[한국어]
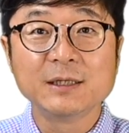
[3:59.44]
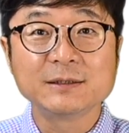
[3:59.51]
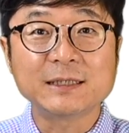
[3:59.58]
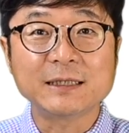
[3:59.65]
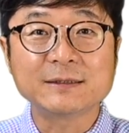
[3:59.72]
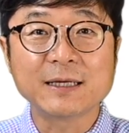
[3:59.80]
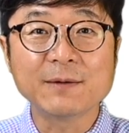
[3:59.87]

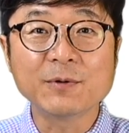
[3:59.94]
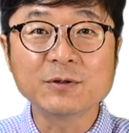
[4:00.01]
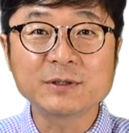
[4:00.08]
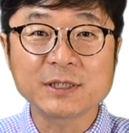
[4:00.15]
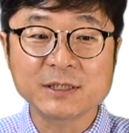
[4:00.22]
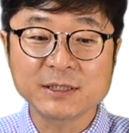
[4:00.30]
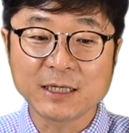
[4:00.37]
자, 세
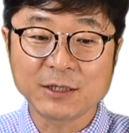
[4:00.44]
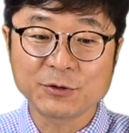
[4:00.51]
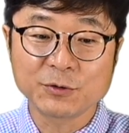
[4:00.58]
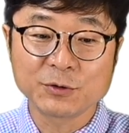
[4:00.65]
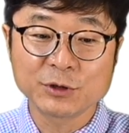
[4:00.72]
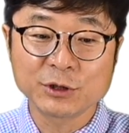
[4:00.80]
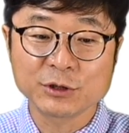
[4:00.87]
번째
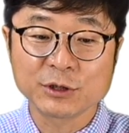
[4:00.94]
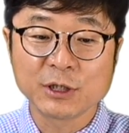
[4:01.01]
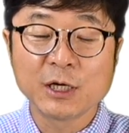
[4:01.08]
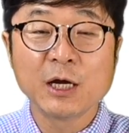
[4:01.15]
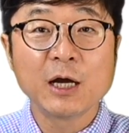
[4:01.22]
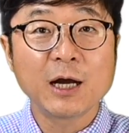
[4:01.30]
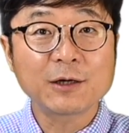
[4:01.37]
시나리오는
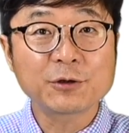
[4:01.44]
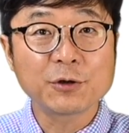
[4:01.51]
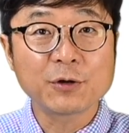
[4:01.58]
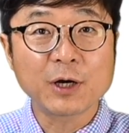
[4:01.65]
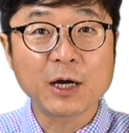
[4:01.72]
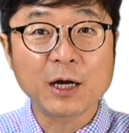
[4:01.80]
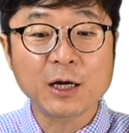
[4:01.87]

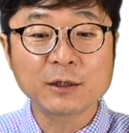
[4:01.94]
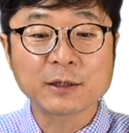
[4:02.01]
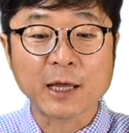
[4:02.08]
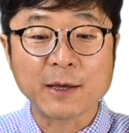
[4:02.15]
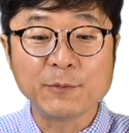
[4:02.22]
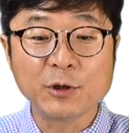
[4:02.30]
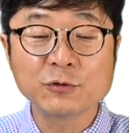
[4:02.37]
학교가
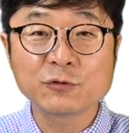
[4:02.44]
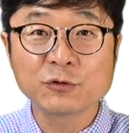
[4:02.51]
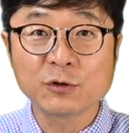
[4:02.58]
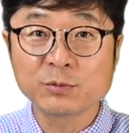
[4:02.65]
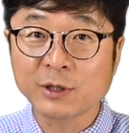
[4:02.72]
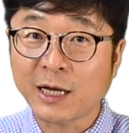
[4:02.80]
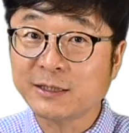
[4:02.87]
대면
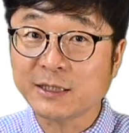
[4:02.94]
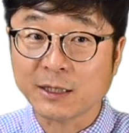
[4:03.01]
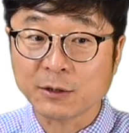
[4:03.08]
수업을 하지